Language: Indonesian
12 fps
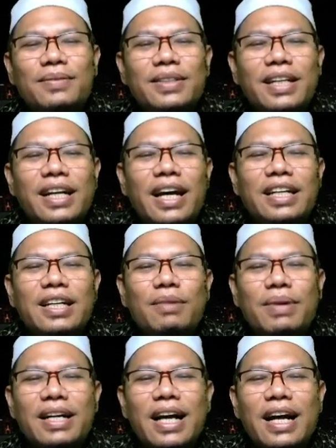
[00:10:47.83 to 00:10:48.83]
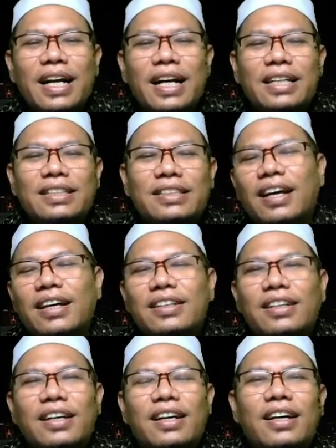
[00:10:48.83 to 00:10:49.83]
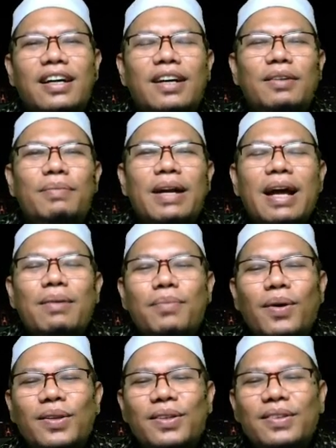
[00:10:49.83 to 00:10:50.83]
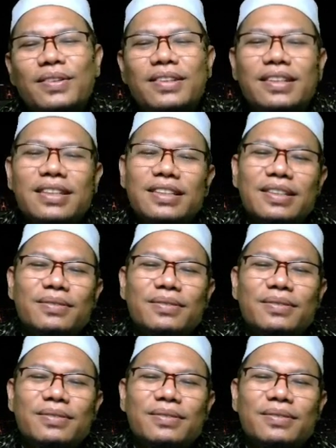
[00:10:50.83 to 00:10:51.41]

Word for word: Kemudian ada perkakas, ada perabot, ya.